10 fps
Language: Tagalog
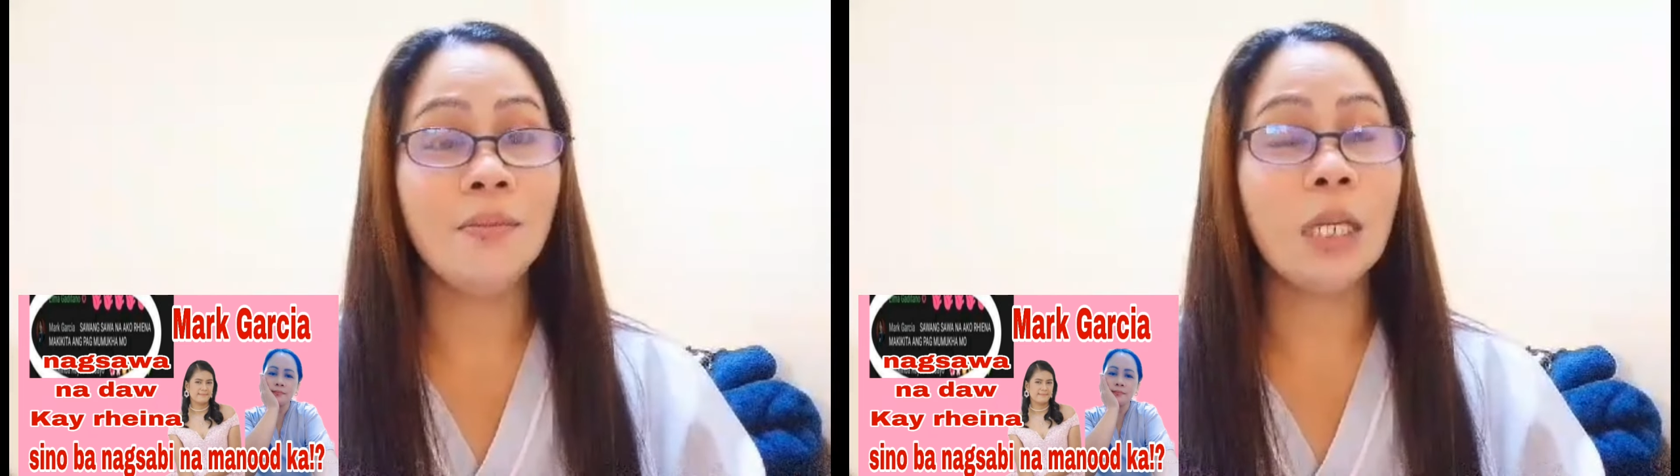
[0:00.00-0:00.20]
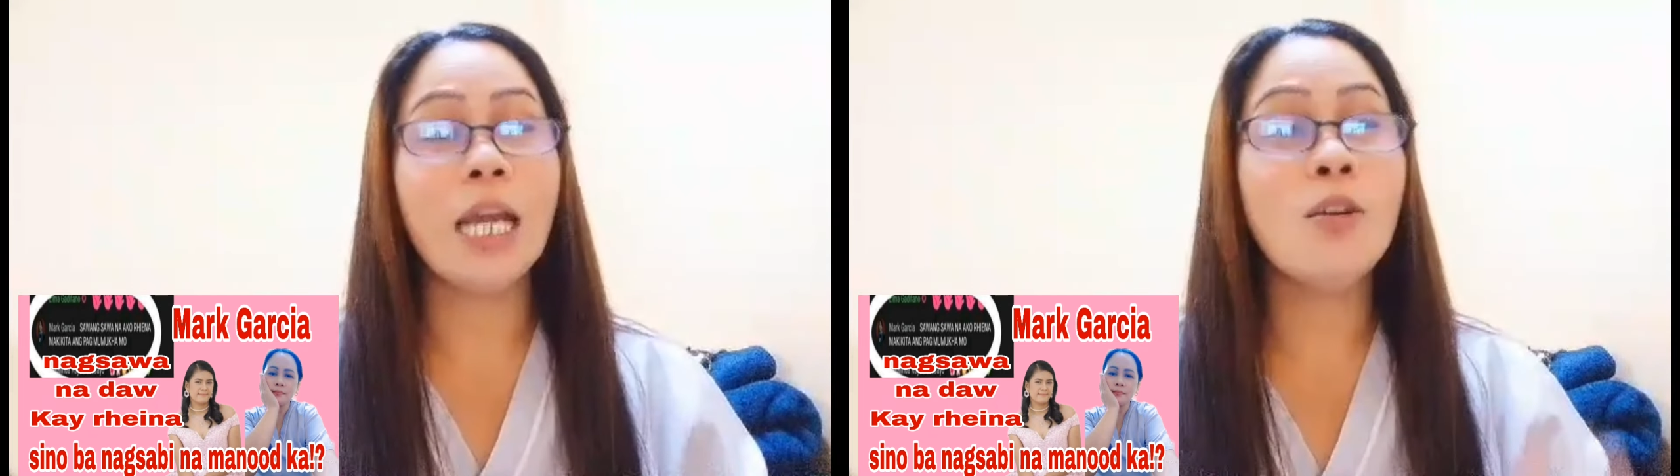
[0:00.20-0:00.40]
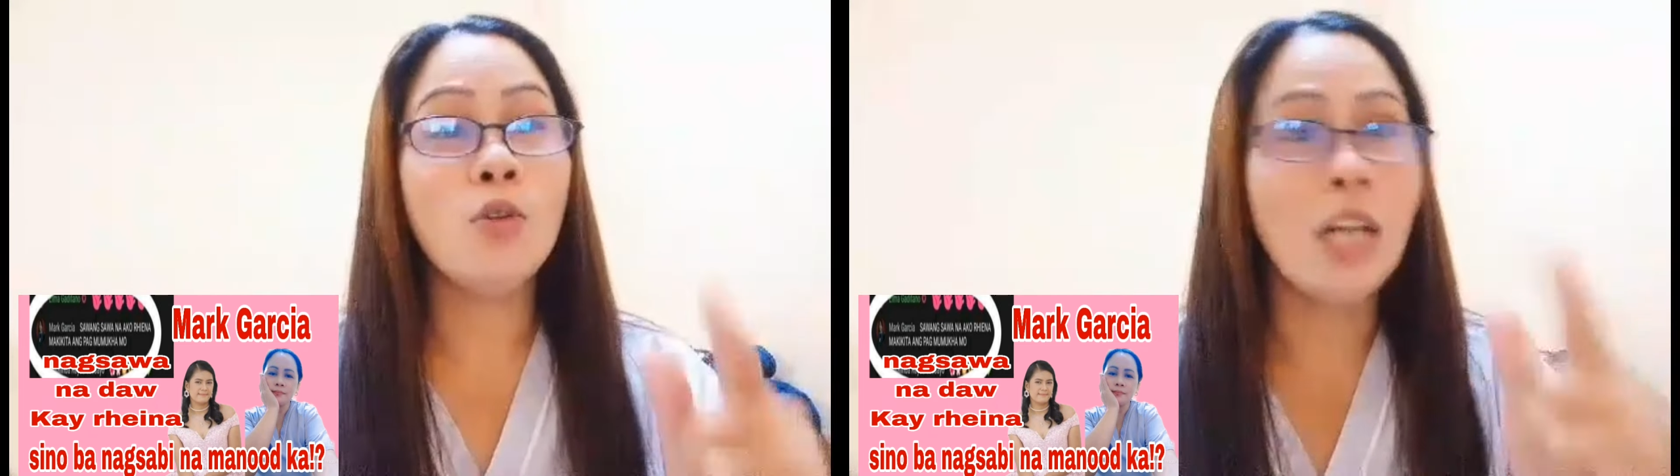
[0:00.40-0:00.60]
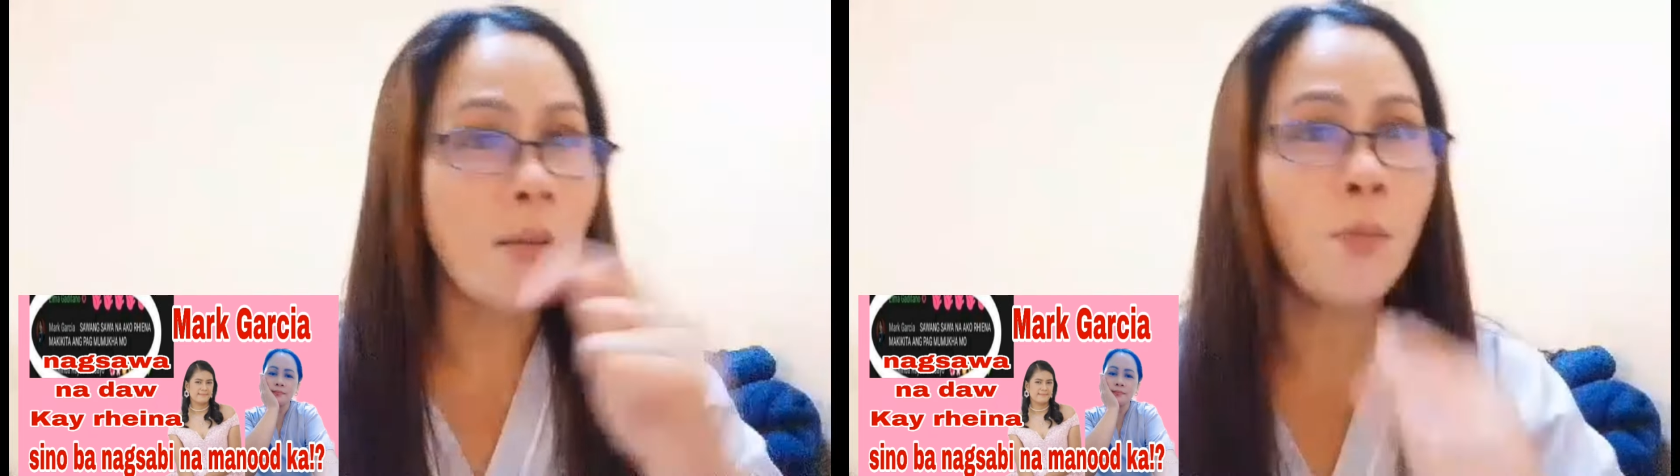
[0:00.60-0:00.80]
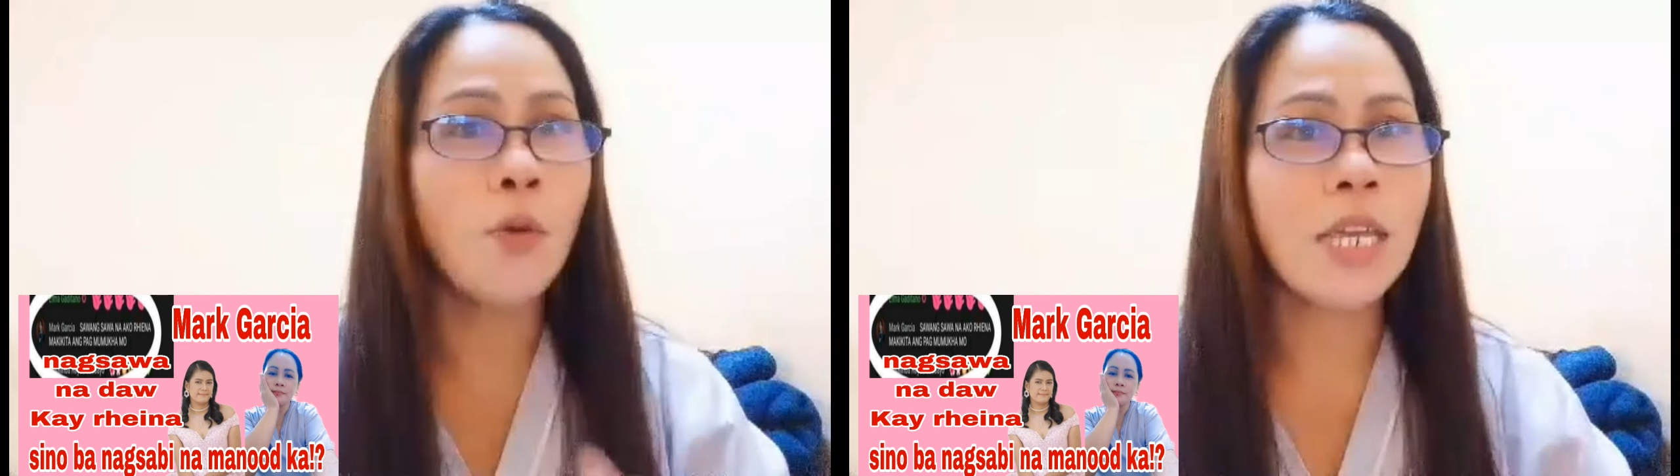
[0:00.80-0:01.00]
Ganun
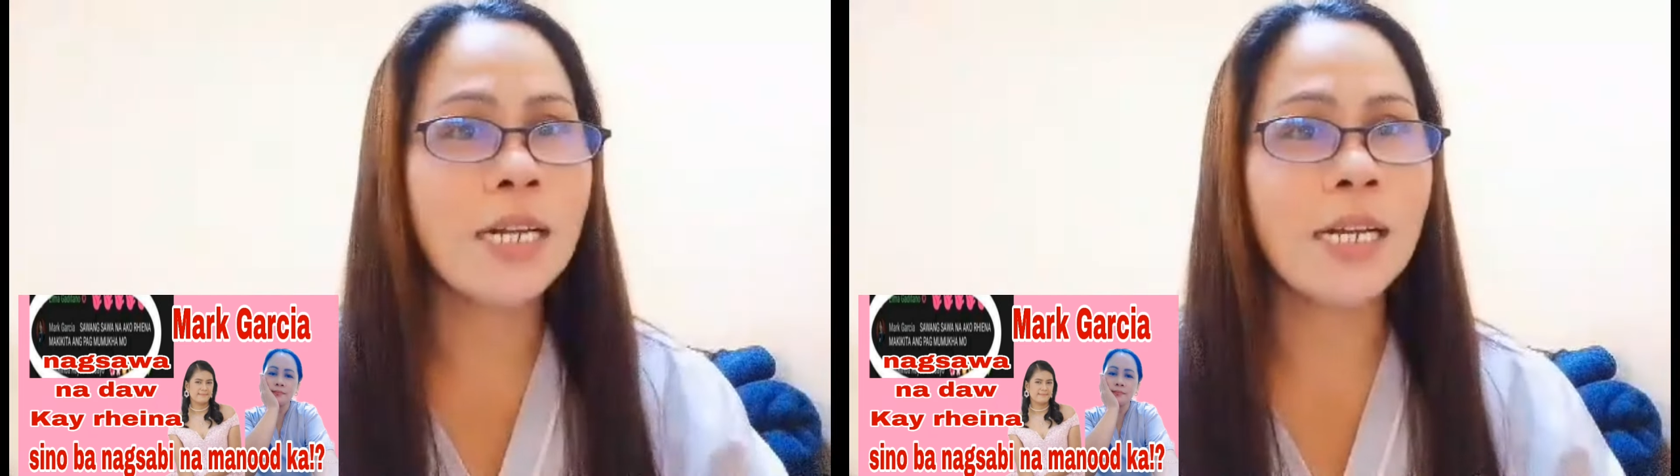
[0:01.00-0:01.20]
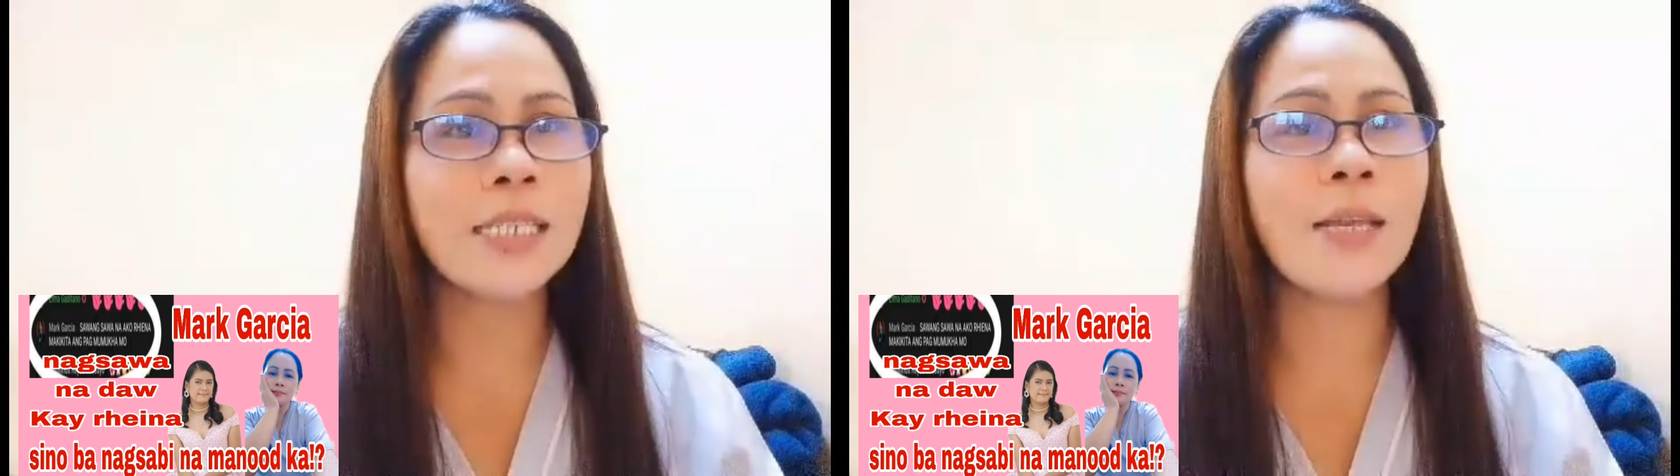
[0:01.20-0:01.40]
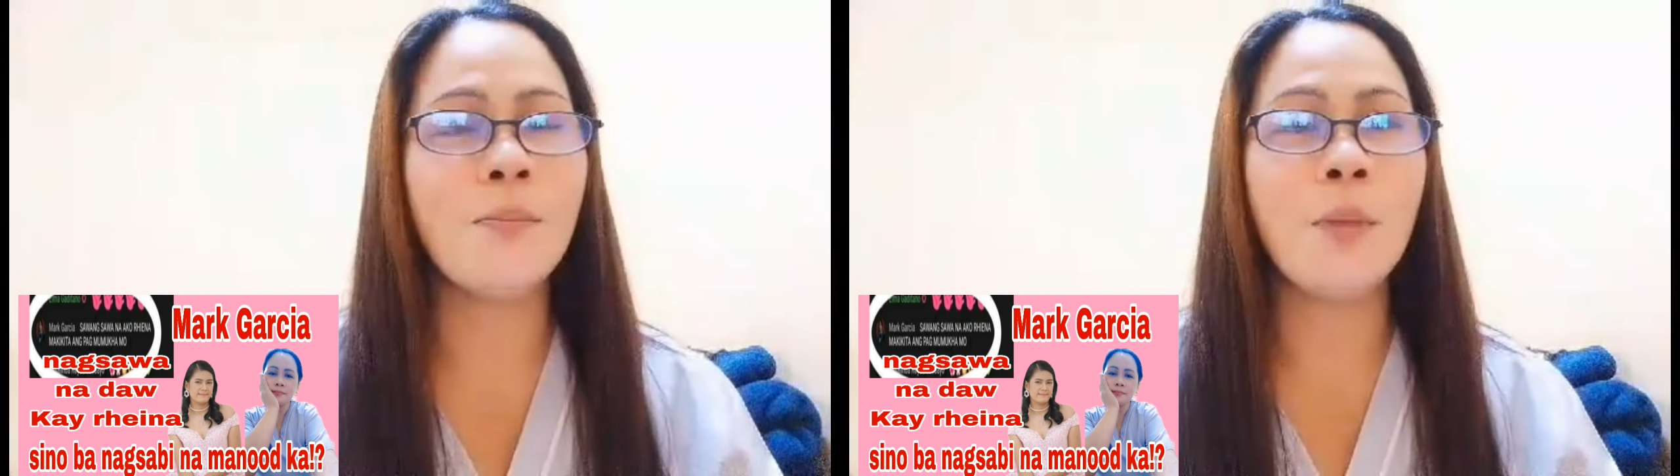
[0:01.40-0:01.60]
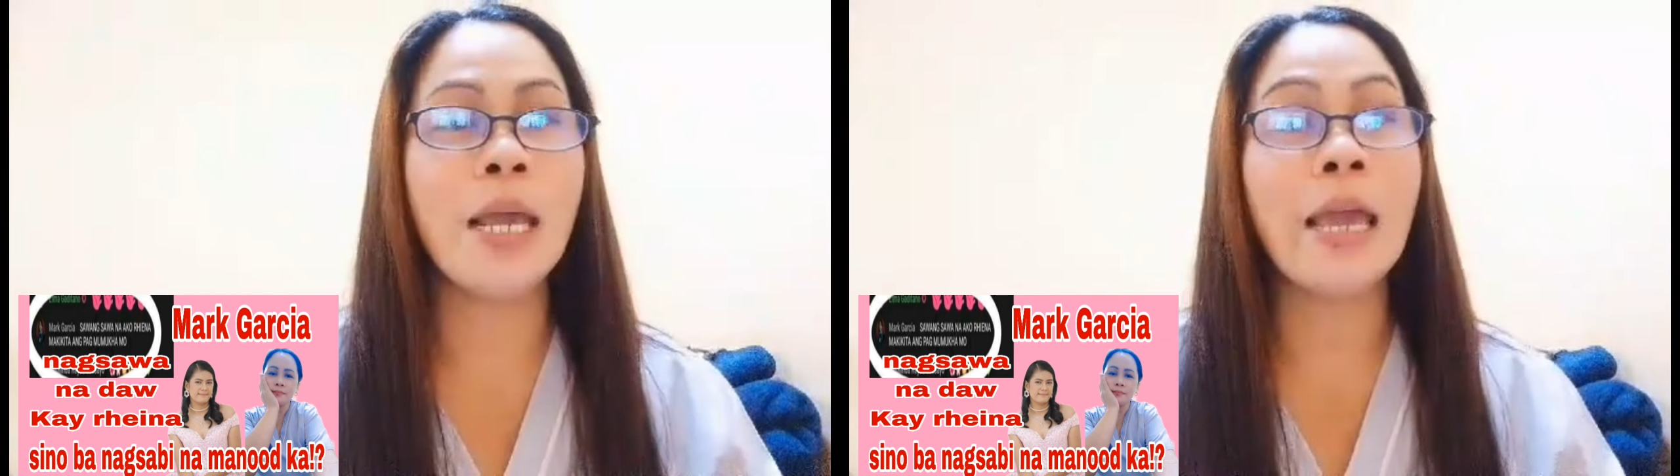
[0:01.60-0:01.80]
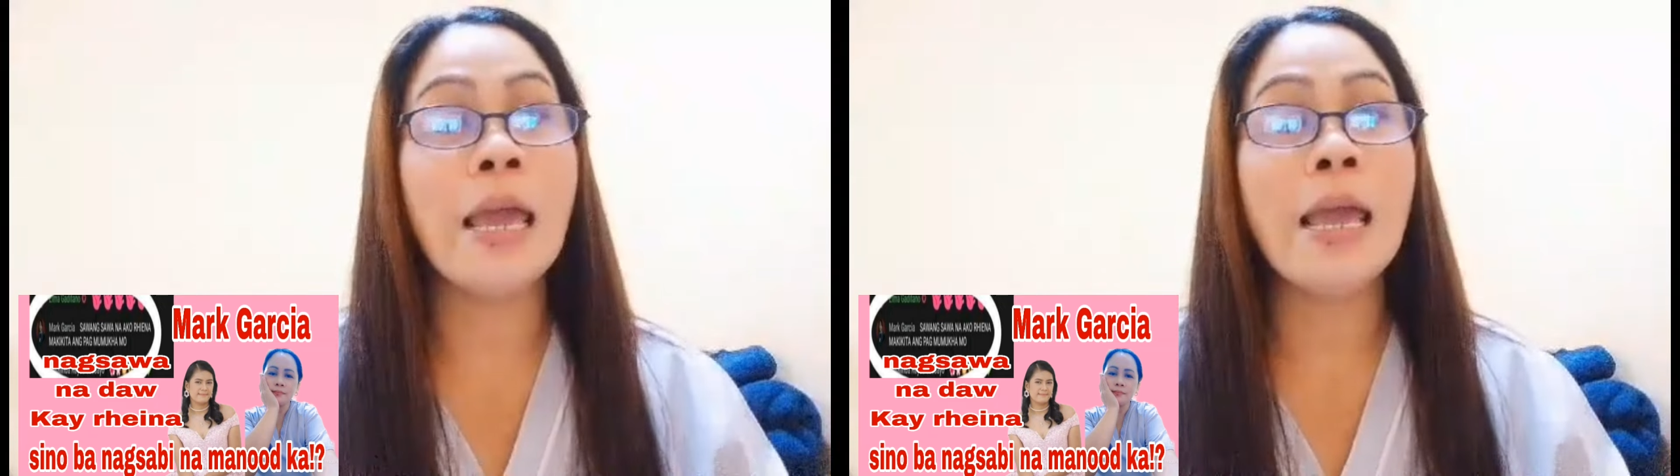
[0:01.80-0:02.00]
lang po yan
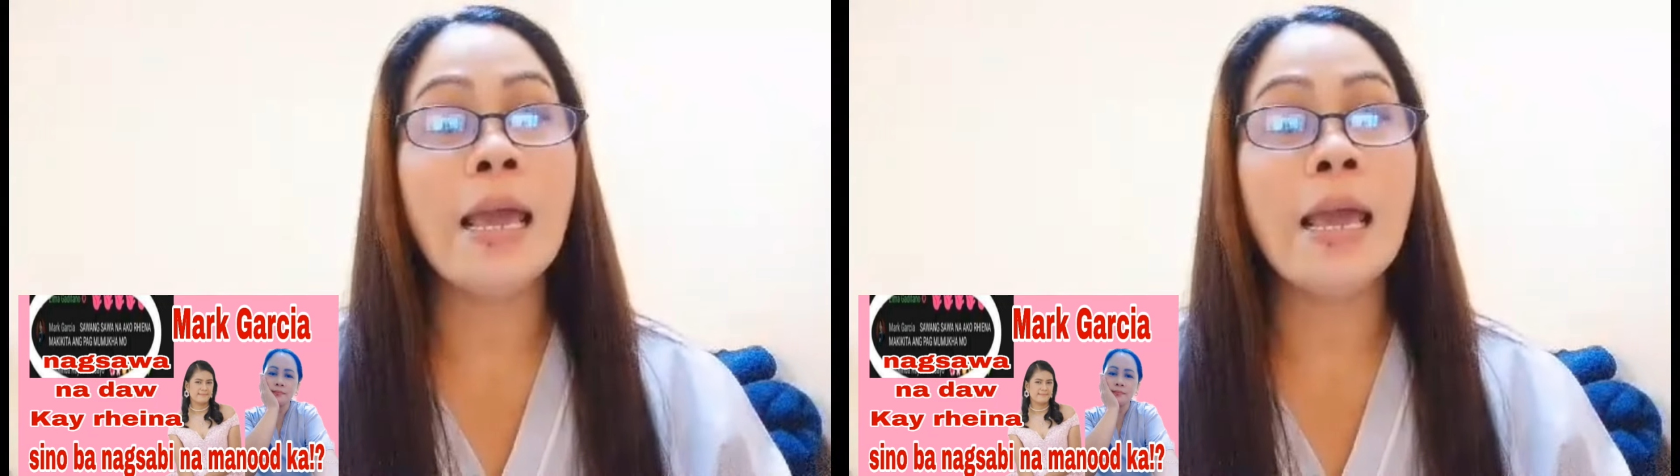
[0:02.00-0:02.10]
kasimple.